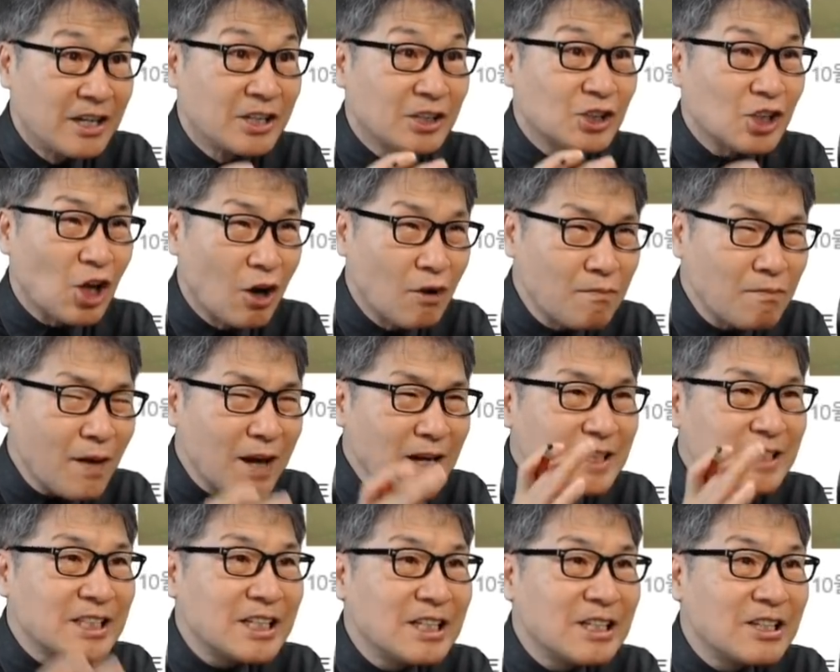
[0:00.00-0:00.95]
정말
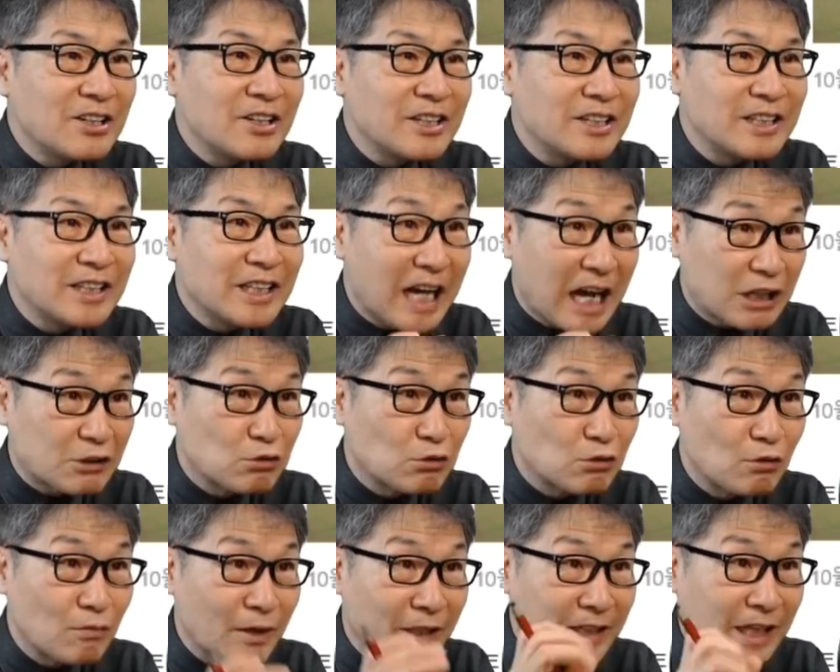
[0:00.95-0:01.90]
실력 있는
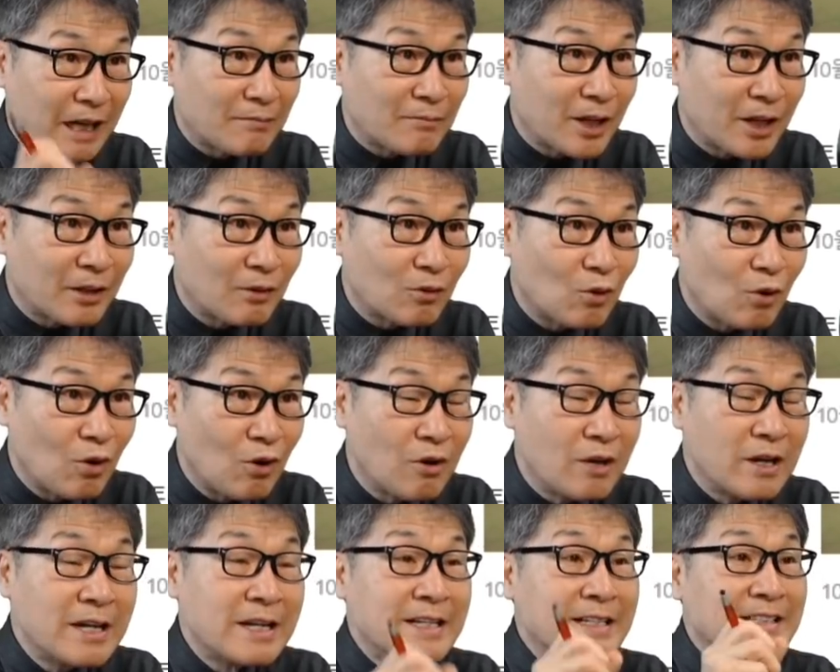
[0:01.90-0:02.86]
가수들만 남아있고
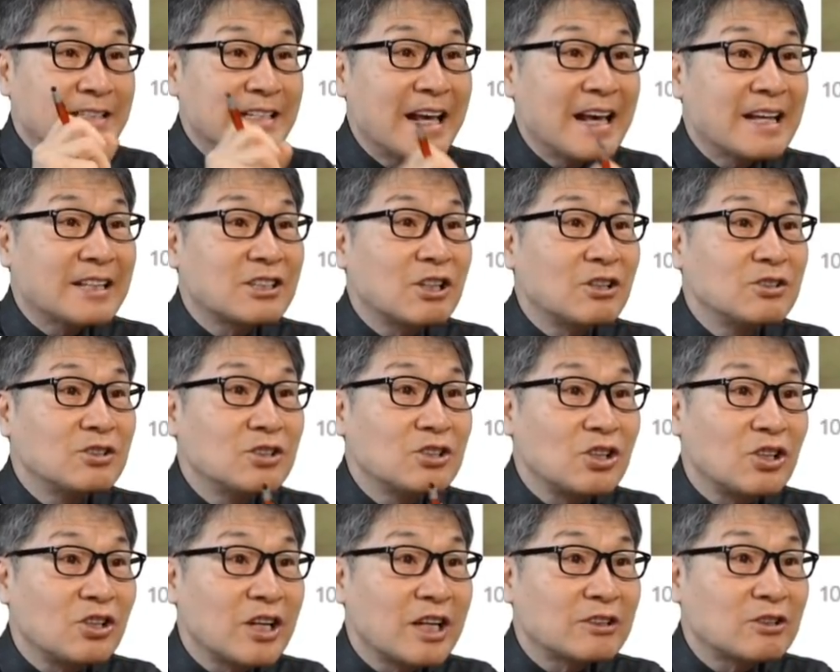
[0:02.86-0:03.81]

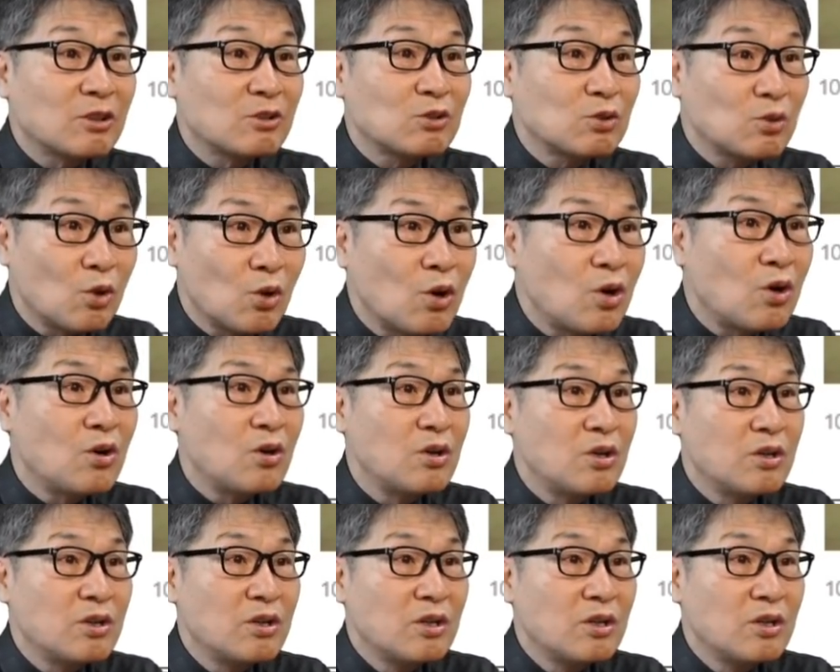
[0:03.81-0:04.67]
예선전에서 또